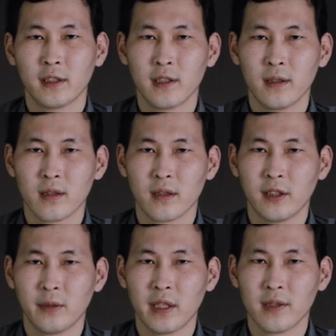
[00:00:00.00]
Возница
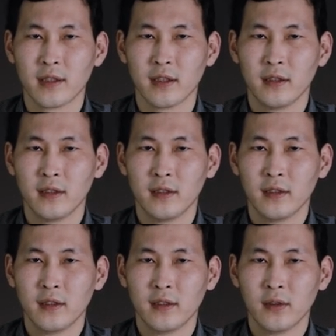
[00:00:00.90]
заколебался.
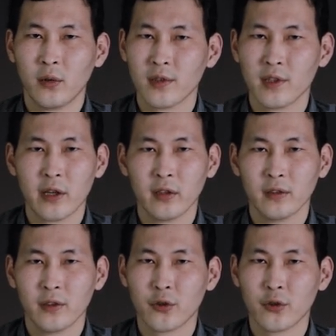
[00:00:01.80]
Он знал,